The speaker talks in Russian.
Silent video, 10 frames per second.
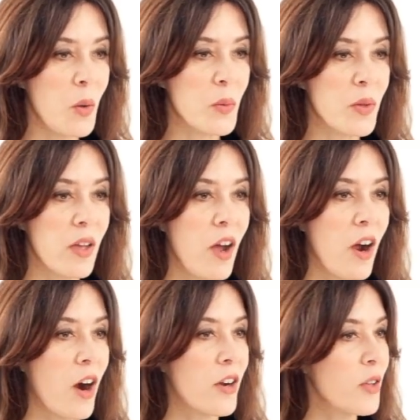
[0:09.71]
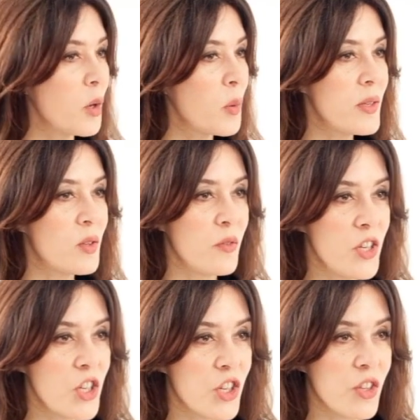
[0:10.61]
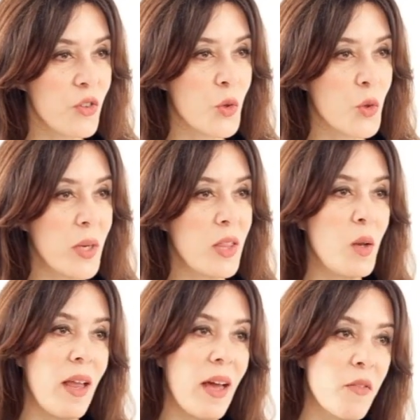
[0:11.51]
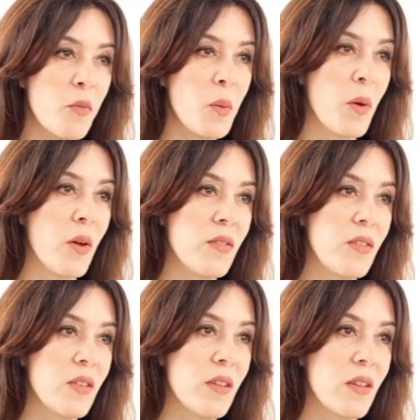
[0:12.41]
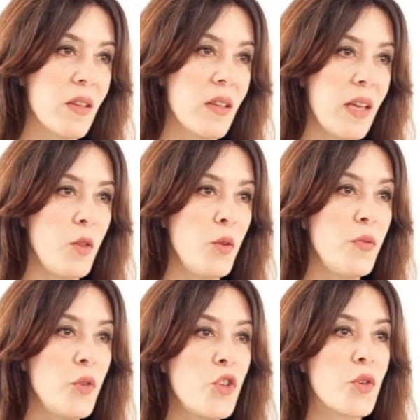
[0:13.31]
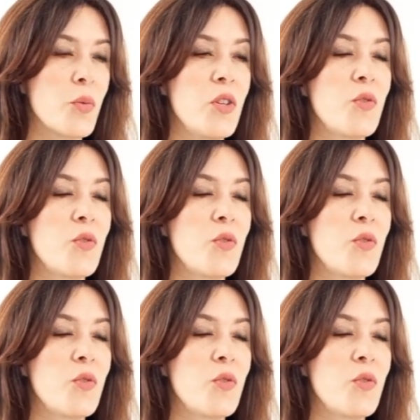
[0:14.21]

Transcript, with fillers: не всегда достаточно для создания той жизни, которую мы хотим,